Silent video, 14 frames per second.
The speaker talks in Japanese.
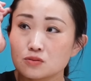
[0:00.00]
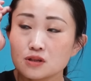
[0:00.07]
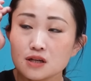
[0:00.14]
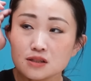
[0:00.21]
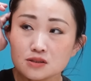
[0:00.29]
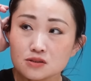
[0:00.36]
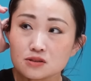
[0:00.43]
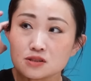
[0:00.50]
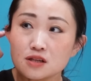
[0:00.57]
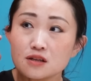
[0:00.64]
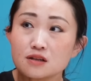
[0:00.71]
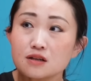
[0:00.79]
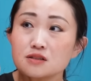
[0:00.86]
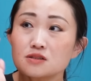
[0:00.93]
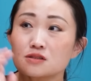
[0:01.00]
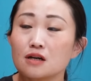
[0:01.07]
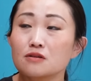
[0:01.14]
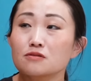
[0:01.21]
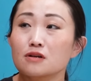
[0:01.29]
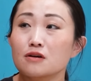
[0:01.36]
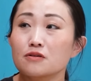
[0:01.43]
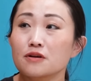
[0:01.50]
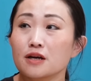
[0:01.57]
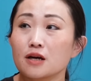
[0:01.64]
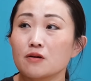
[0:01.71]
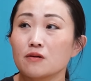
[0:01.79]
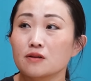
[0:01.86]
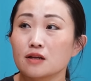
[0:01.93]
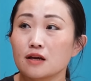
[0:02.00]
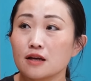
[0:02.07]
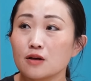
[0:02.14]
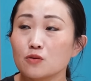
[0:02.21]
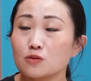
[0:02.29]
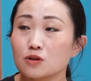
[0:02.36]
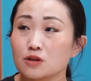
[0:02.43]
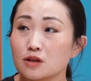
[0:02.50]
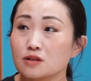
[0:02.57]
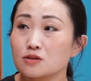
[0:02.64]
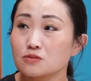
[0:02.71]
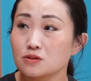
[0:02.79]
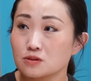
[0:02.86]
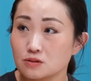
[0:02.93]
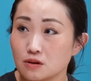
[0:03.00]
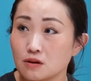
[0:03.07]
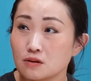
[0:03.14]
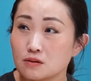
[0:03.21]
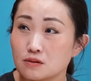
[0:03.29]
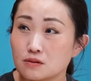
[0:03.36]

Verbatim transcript: とりあえず生活感のある部屋は英語でなんて言うんですか。